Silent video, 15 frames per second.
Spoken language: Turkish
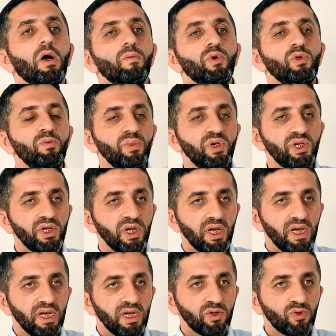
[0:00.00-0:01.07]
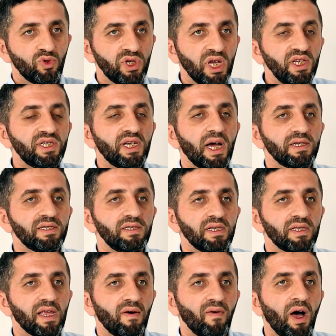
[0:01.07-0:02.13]
Bunun bir düzen
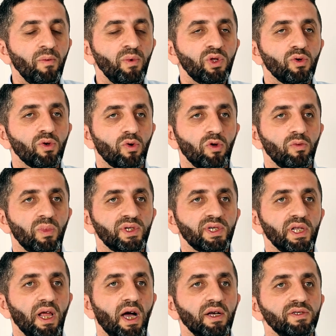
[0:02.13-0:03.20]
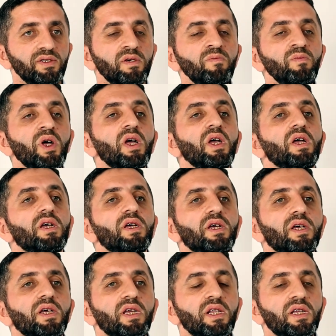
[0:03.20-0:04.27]
içerisinde devam ediyor olması lazım.
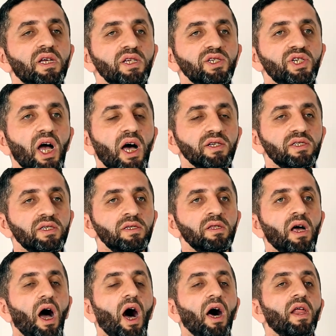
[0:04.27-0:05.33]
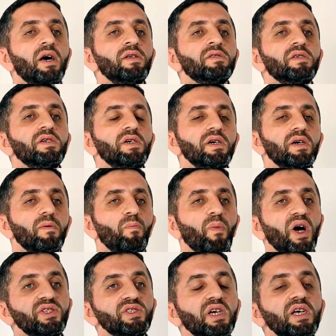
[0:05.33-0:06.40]
E, ilgili şahsın arandığı
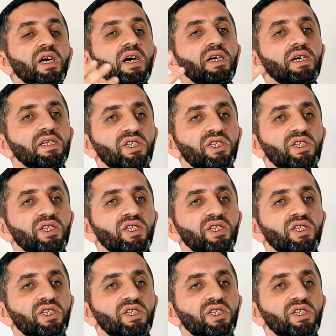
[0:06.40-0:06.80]
başka